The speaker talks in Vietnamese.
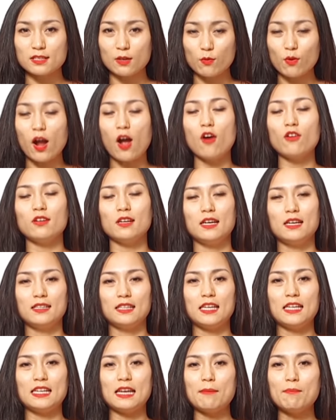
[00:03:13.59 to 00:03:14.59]
rau ngót
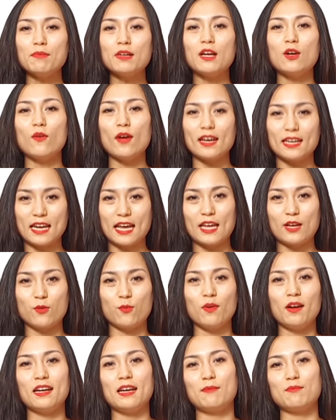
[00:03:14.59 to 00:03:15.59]
thì năm cái loại này
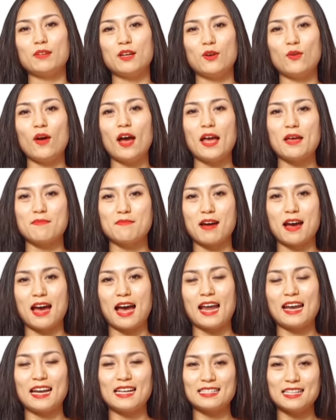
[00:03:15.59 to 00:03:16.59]
cũng là năm cái loại mà
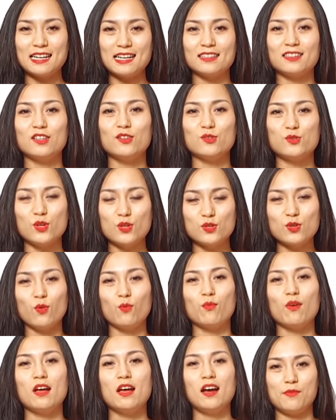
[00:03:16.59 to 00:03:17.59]
Anna rất là thường xuyên
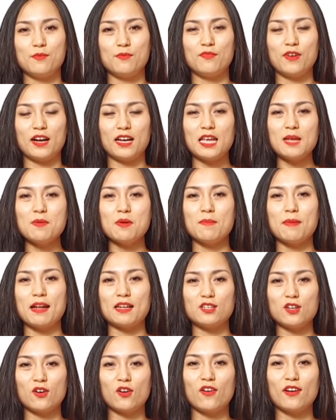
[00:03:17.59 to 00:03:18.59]
dùng và khi mà bạn
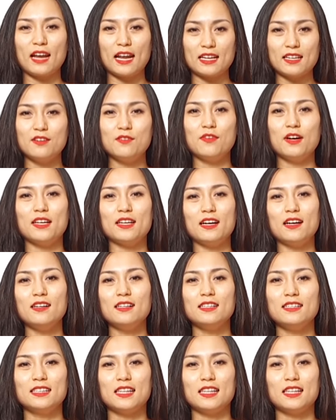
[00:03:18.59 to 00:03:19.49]
cho con ăn như vậy á